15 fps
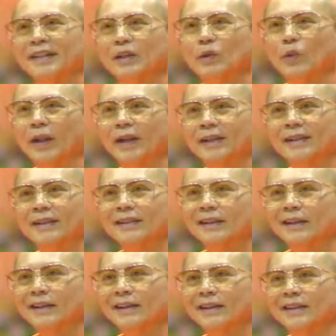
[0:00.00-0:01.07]
นะ ขวัญข้าง
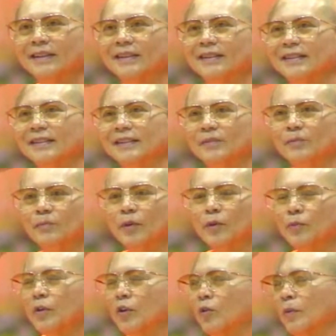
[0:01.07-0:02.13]
หน้า
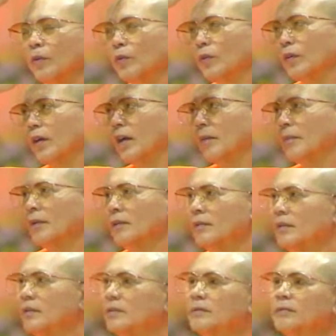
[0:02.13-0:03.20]
เบี้ยวๆ มาตรงกลาง
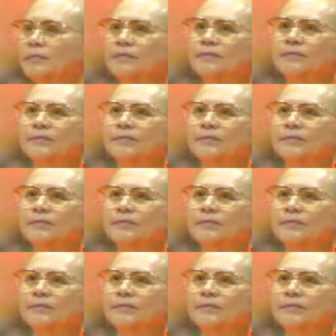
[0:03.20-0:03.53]
เลย